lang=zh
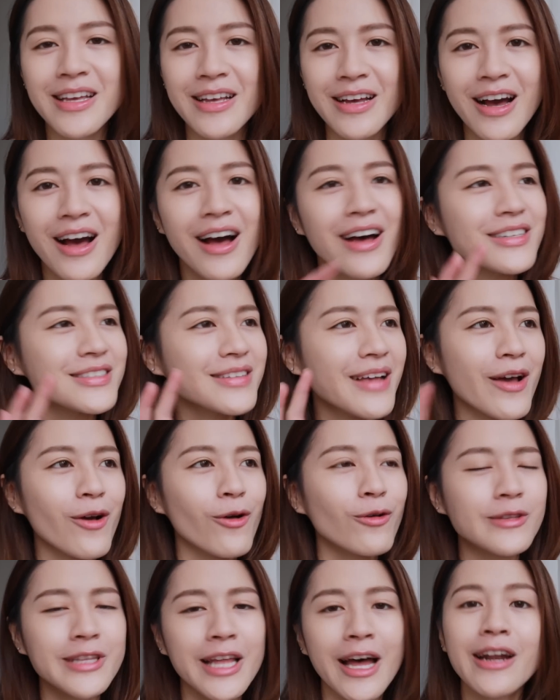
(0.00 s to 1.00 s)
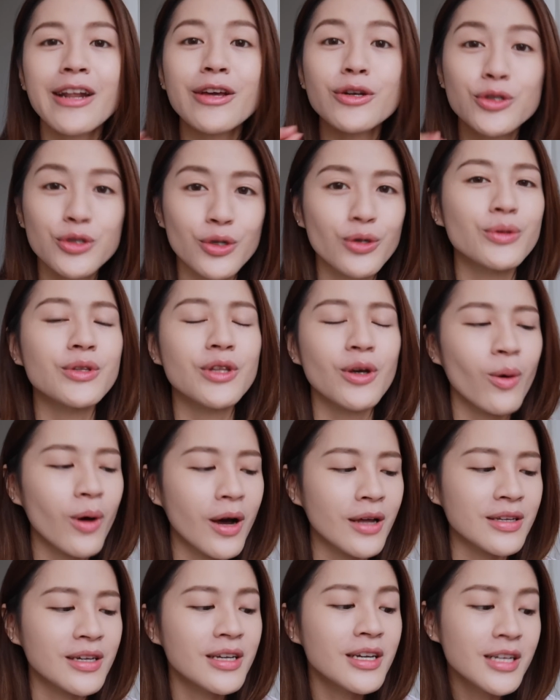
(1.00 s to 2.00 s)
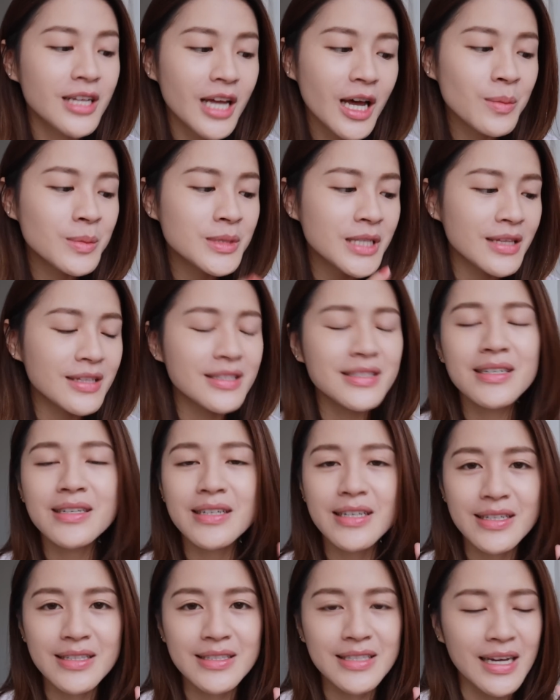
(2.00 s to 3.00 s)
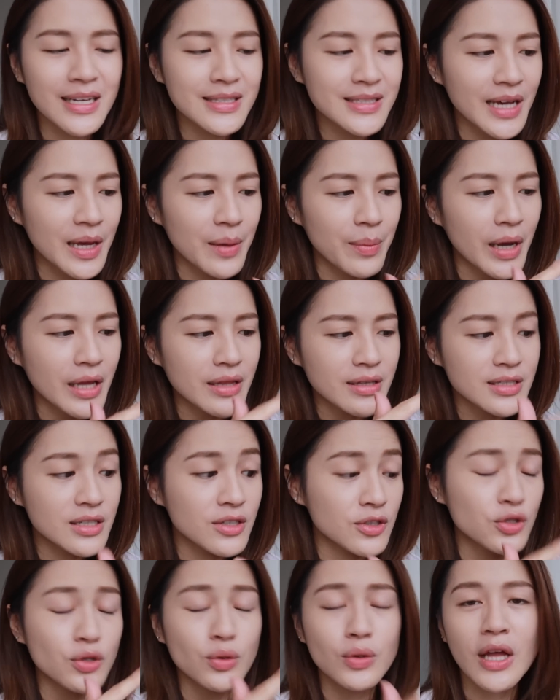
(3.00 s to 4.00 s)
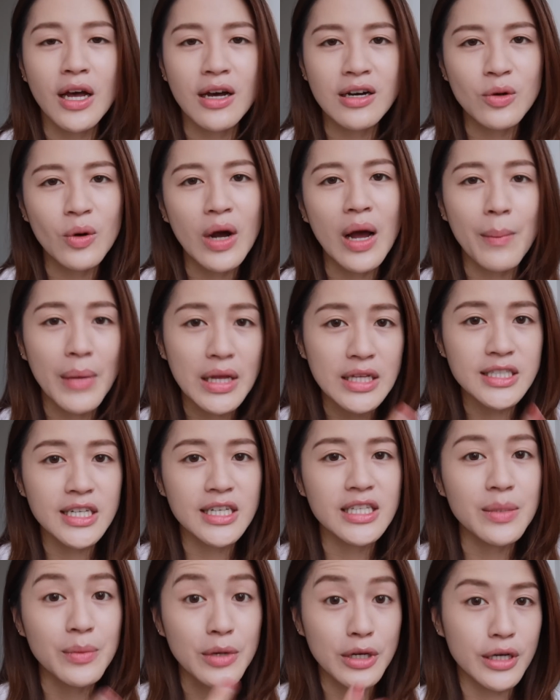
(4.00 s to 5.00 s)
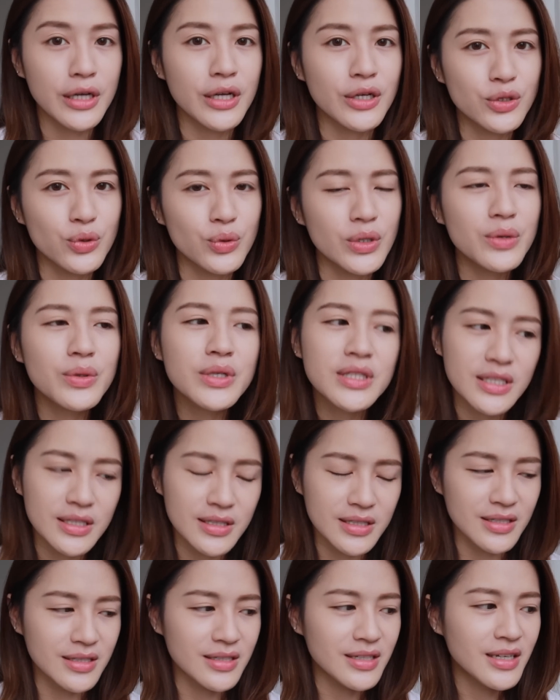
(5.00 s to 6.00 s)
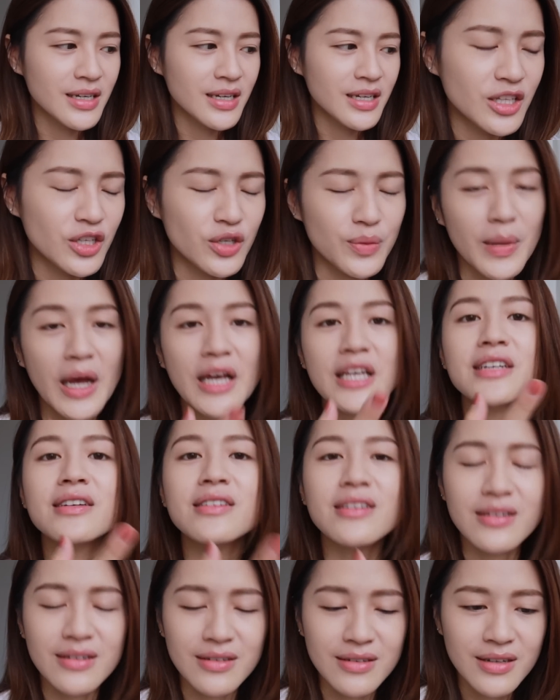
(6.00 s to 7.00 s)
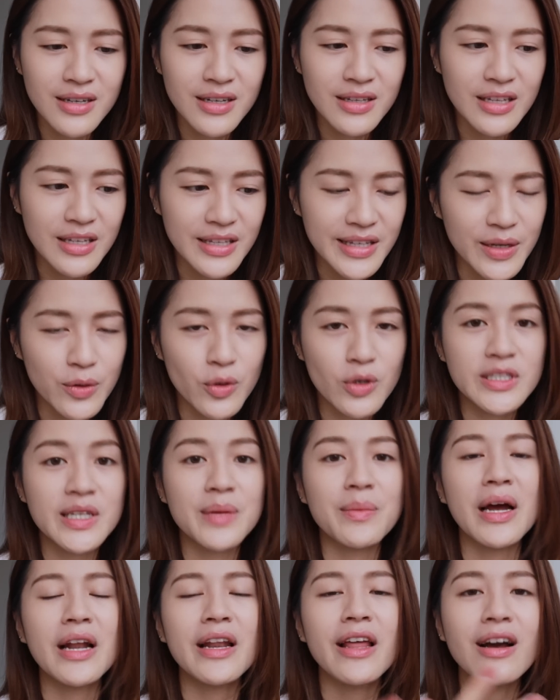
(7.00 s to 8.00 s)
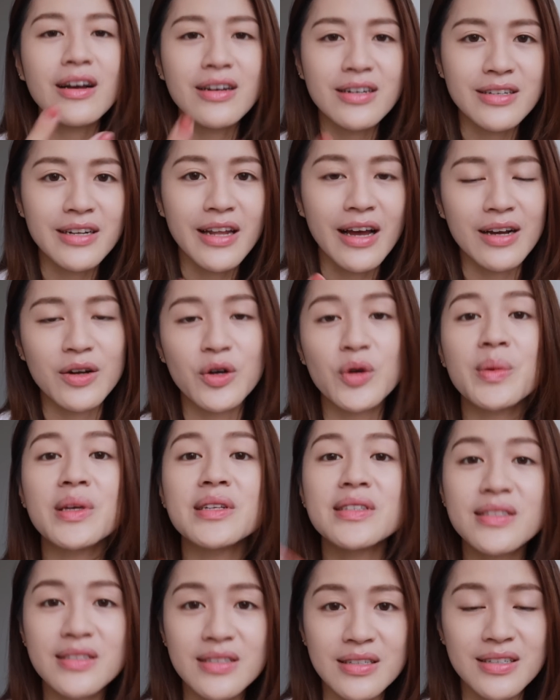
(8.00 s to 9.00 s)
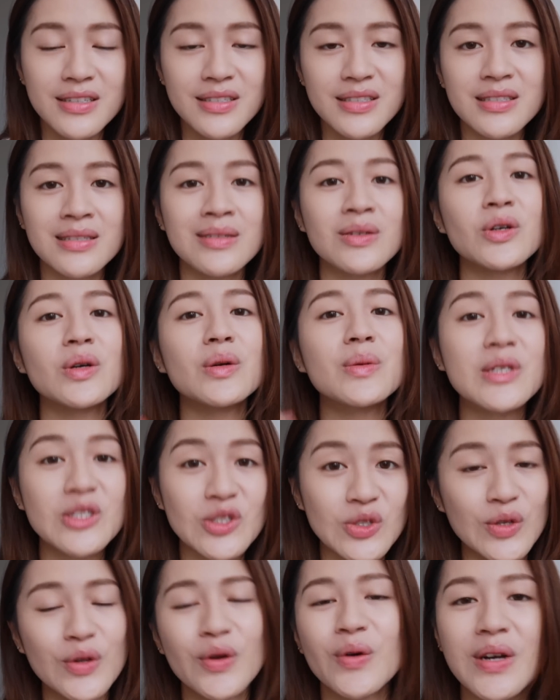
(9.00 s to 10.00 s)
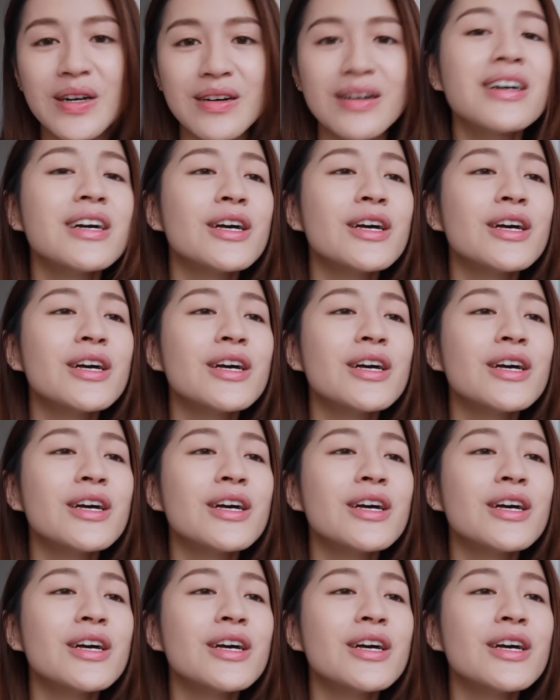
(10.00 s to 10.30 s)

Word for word: 影啊、腮红、打亮、修容的话呢，他们家的这个眼夹彩盘的这个收纳盒，我还蛮建议你们可以入，因为其实你买一颗，你一定会再买两颗，两颗会变四颗，四颗会变十六颗，